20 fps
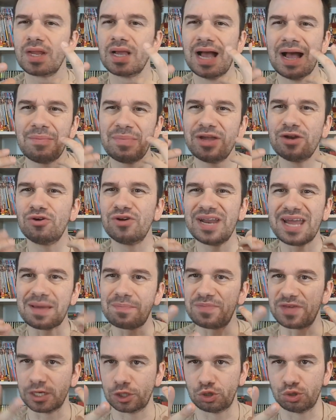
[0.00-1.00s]
a me non è
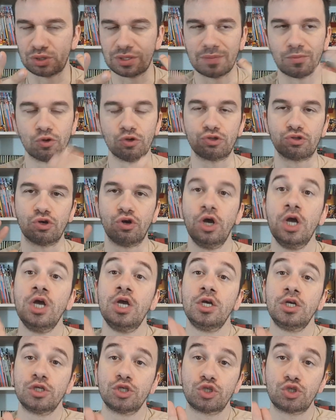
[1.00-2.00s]
piaciuta molto
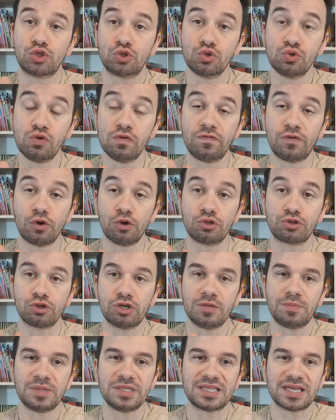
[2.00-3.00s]
sul volto
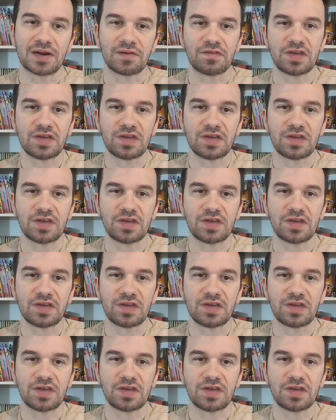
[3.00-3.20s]
di Peter